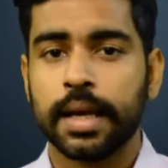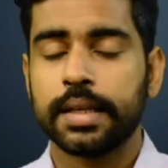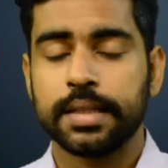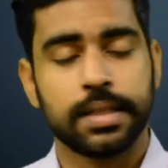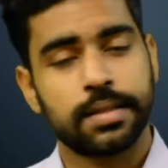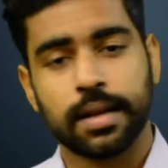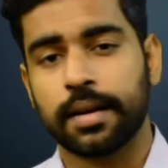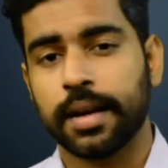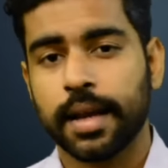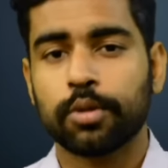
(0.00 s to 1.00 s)
चीज़ चल
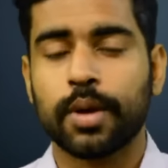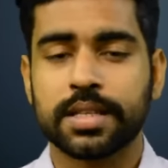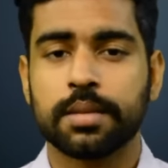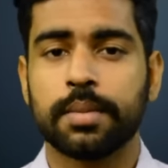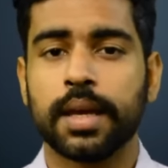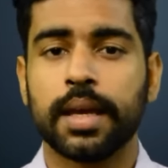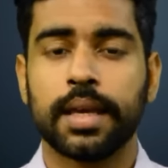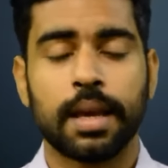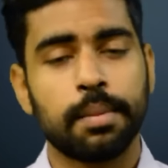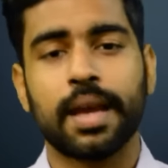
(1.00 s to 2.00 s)
रही है तो ऐसे में
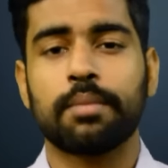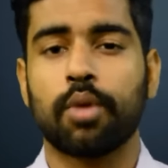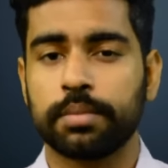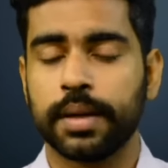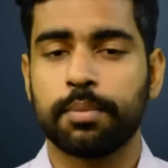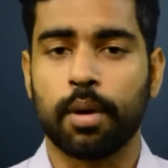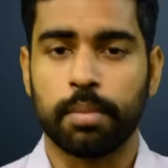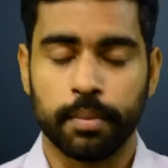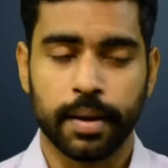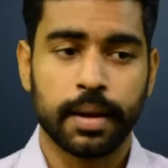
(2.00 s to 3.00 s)
ये भी एक बहुत बड़ी
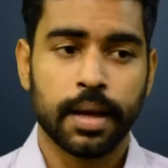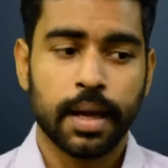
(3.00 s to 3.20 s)
प्रॉब्लम है